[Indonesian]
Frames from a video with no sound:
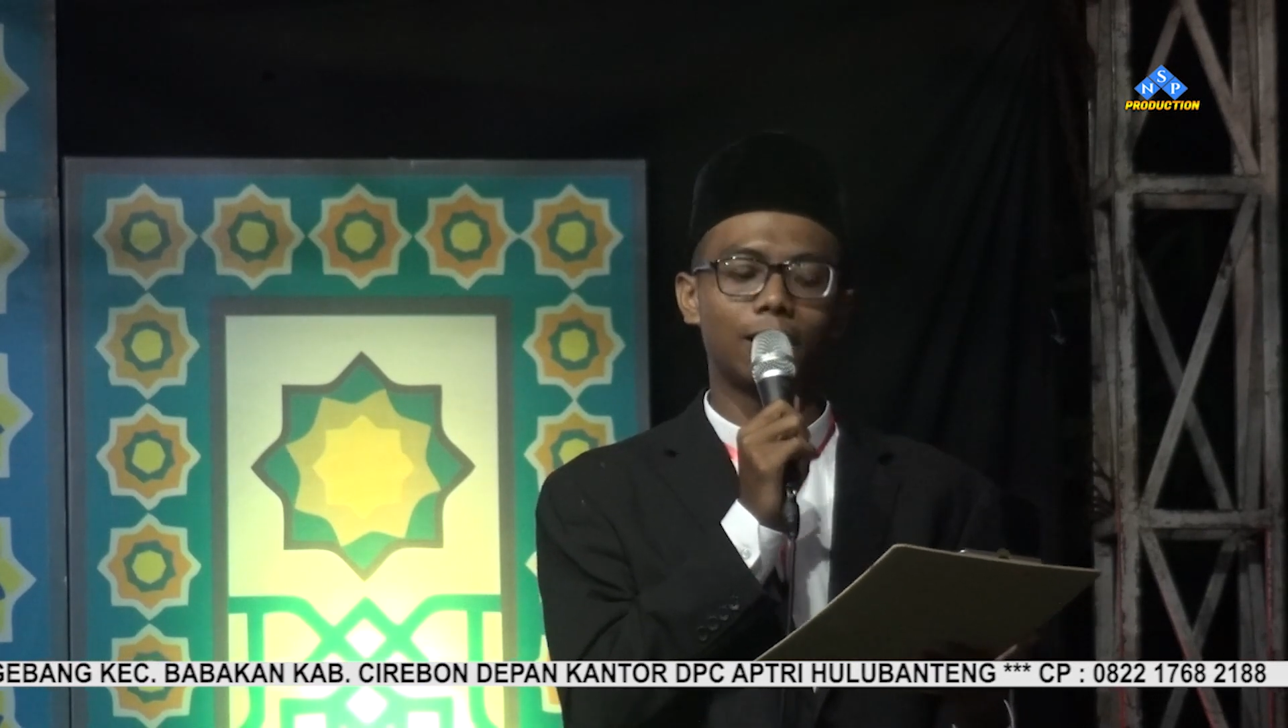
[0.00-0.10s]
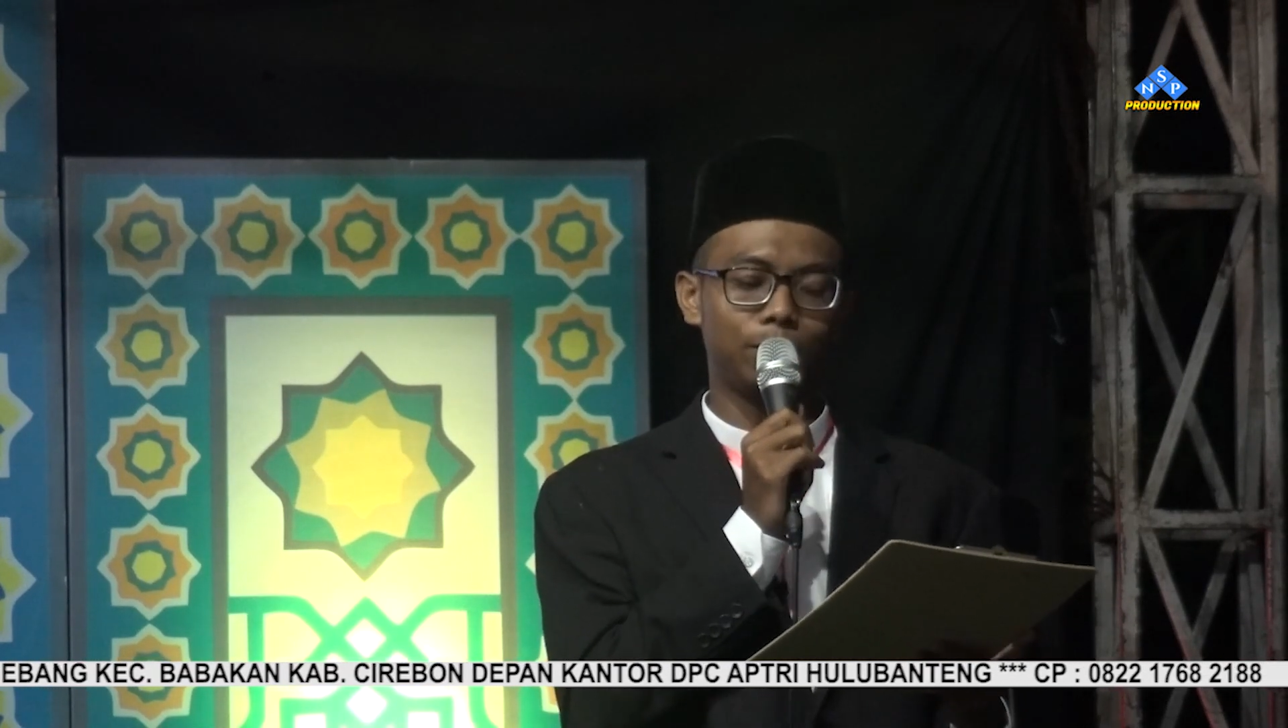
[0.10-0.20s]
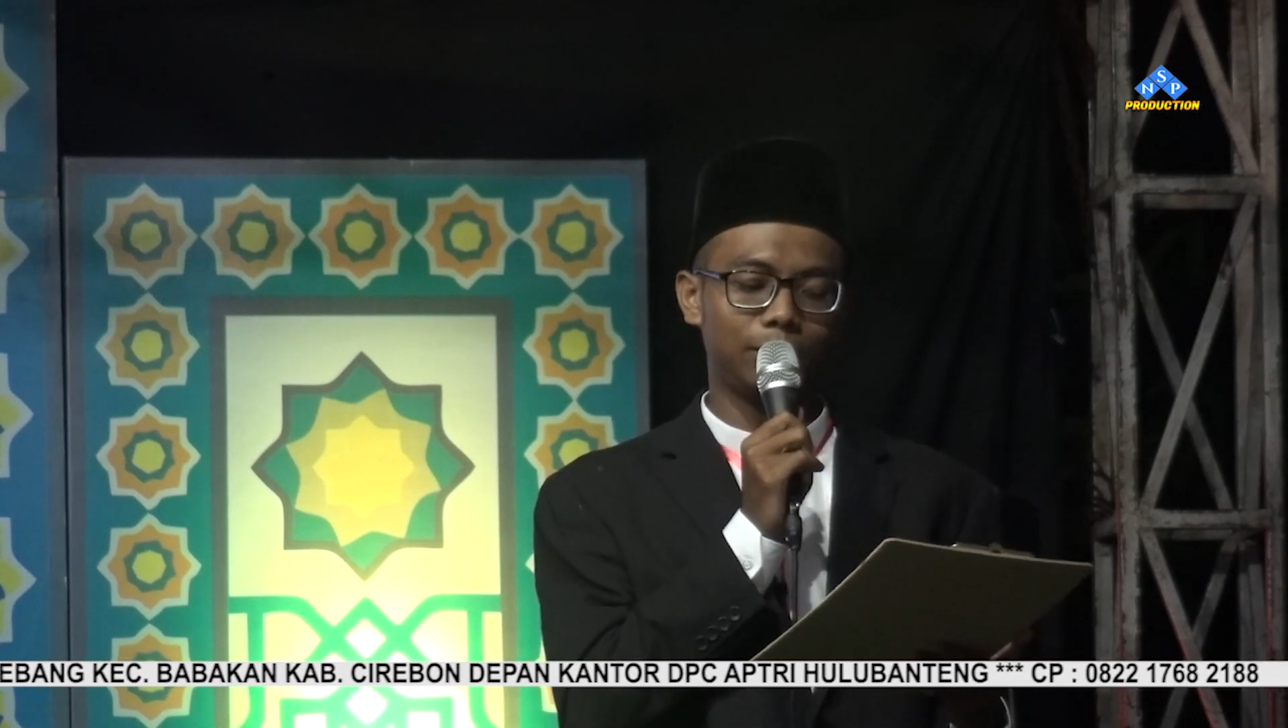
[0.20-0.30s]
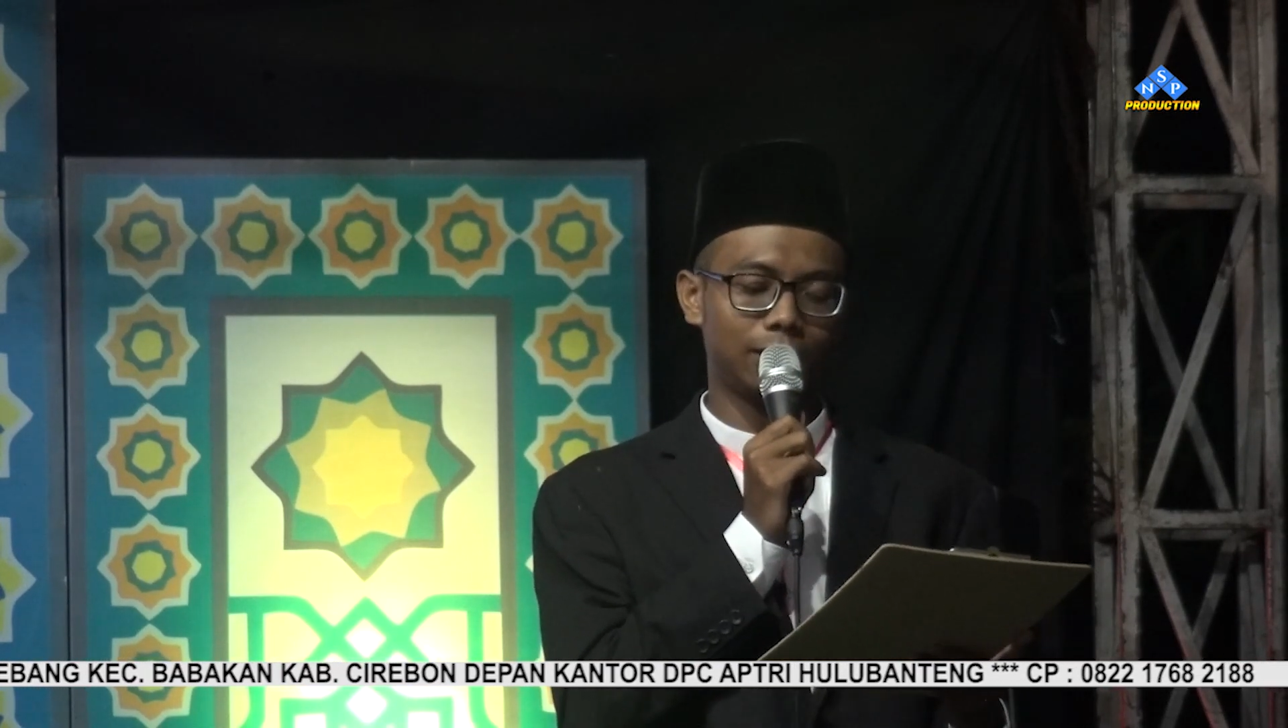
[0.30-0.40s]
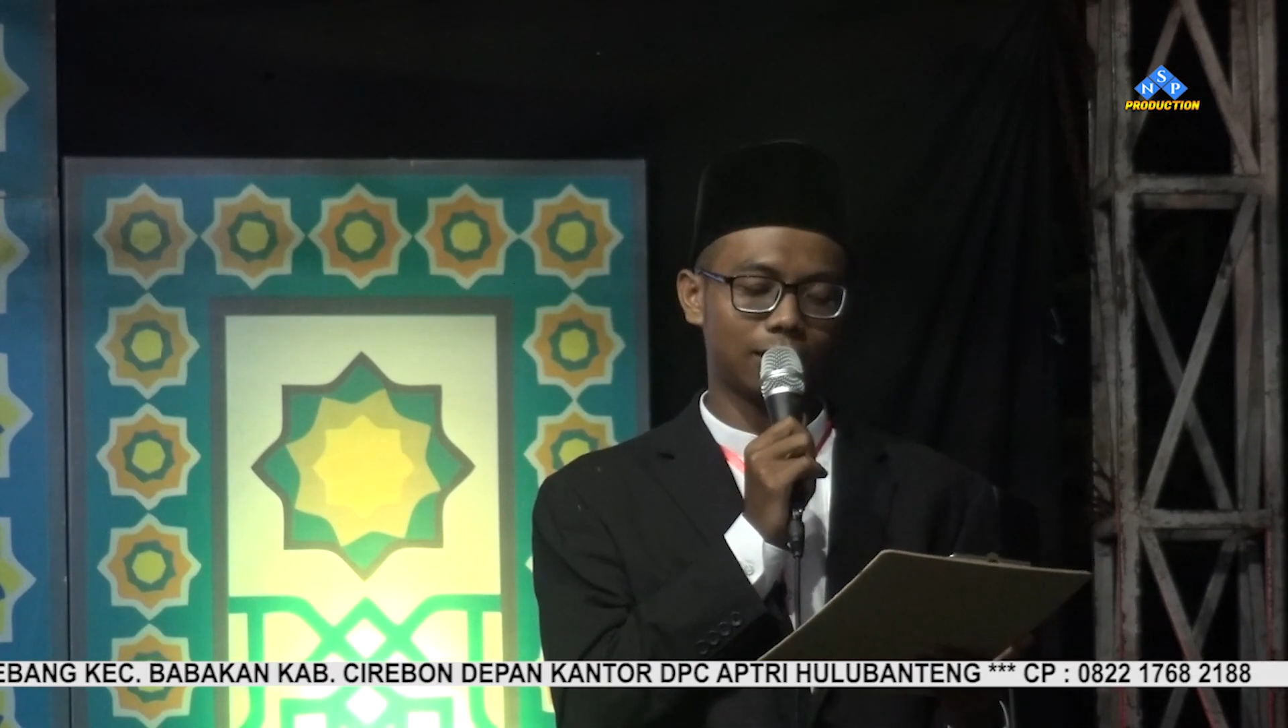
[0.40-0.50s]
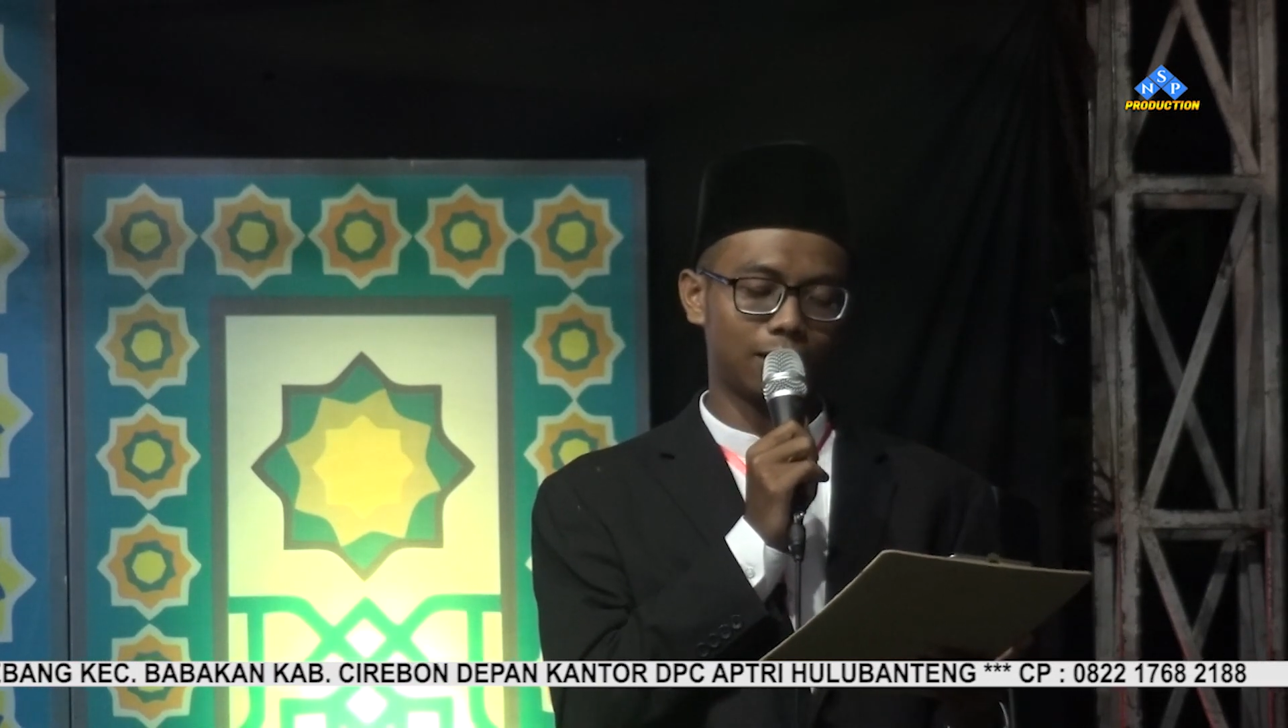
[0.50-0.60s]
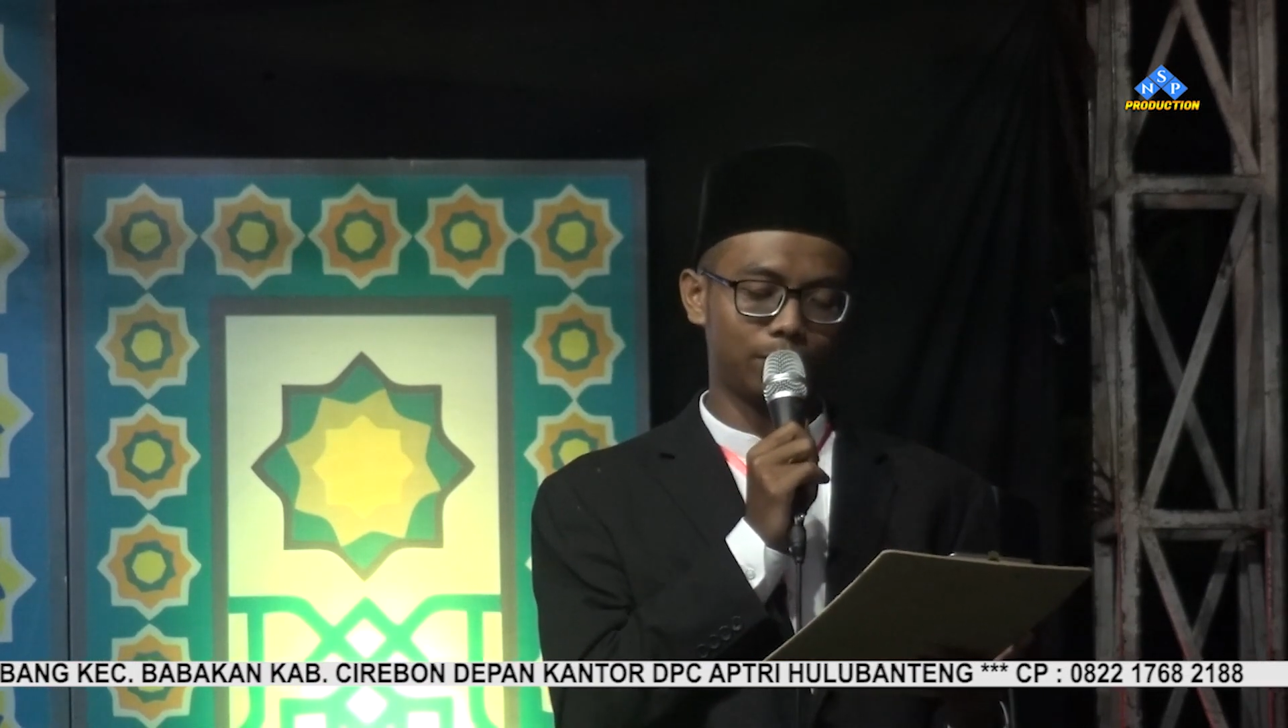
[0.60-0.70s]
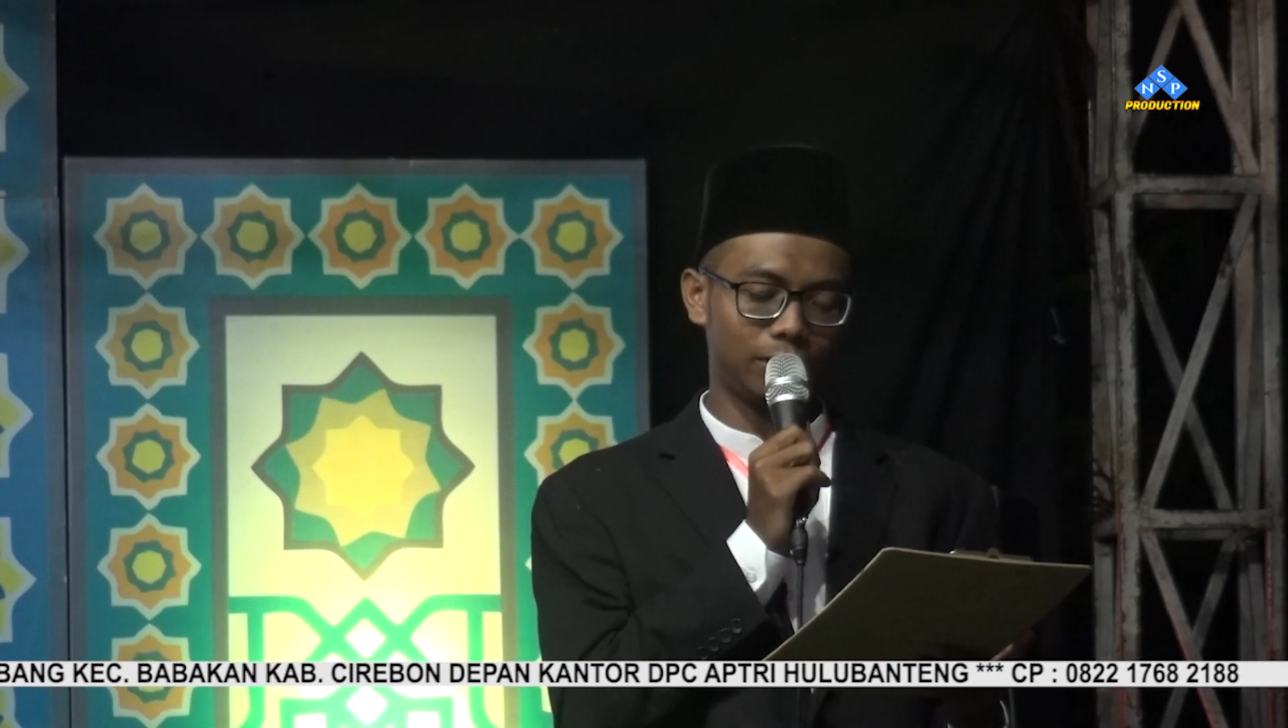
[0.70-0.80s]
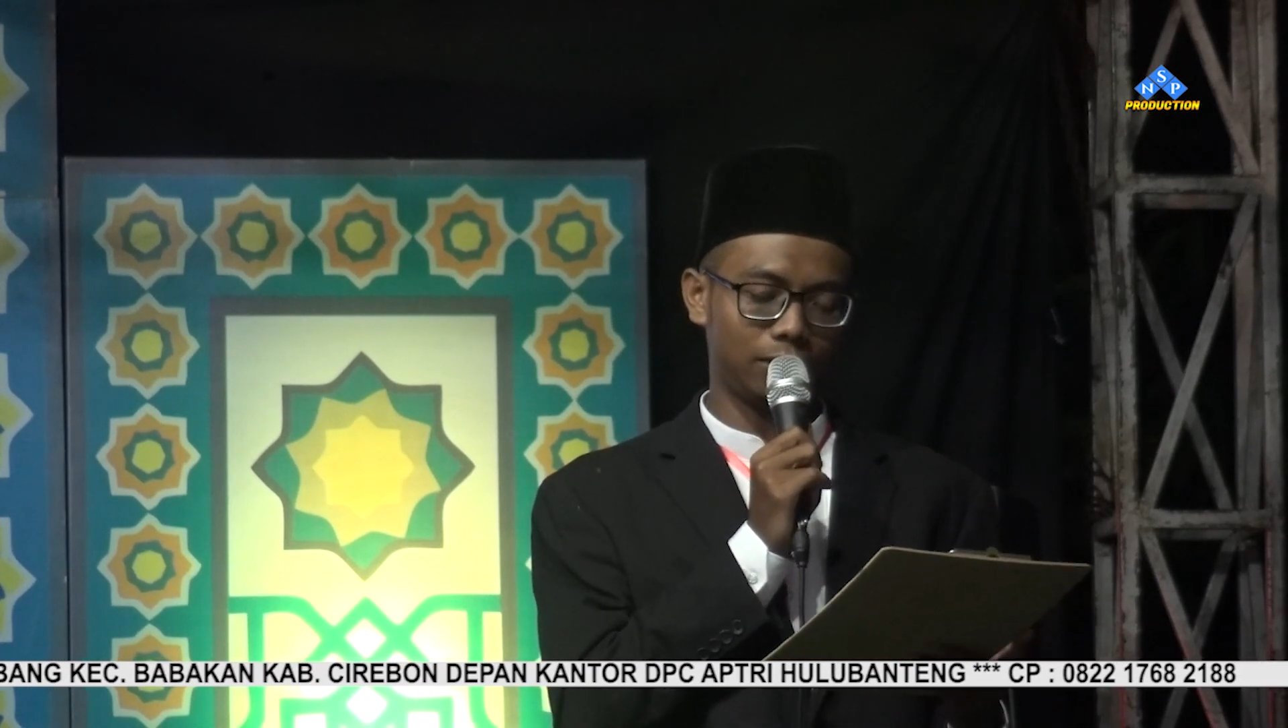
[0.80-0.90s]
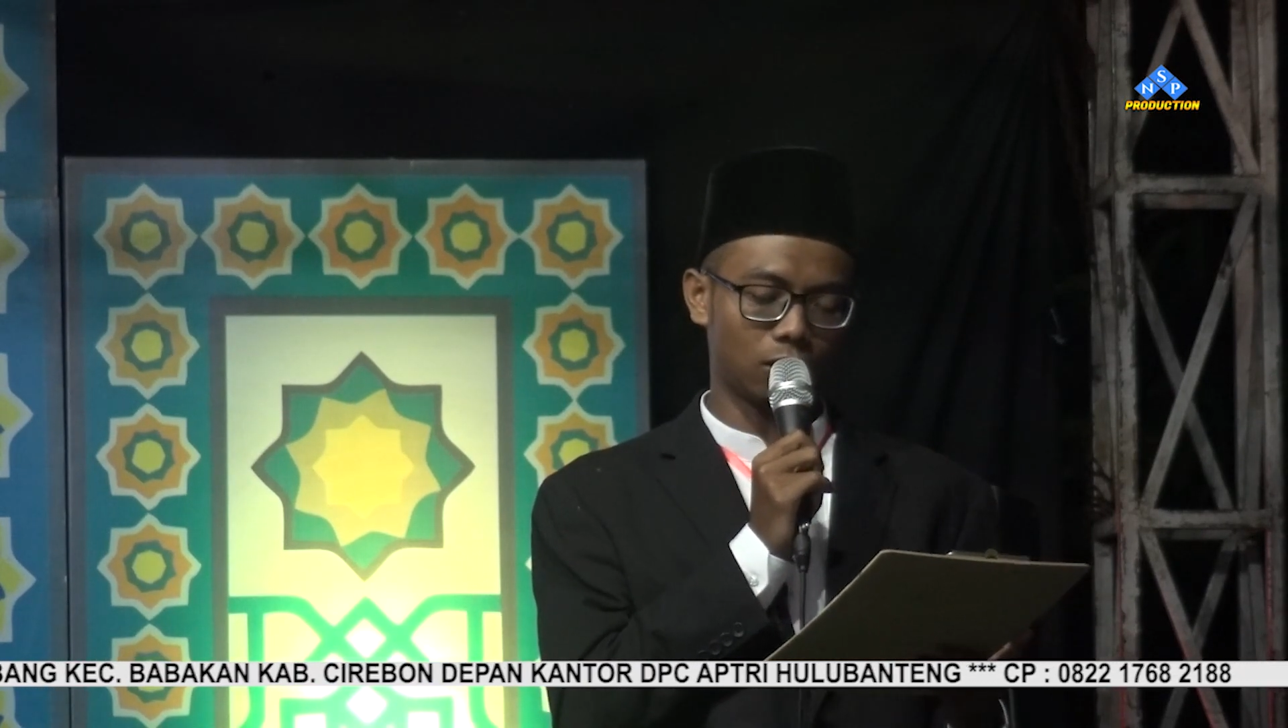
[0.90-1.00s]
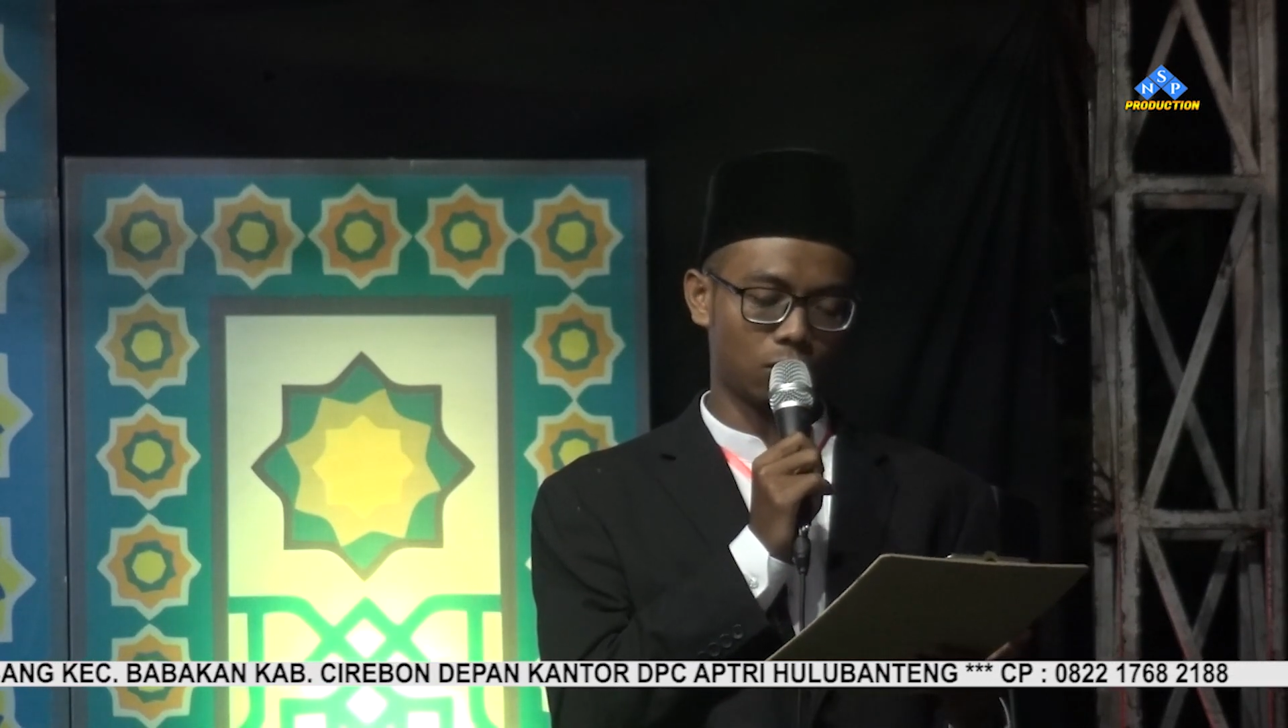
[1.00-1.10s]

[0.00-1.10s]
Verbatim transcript: Amin amin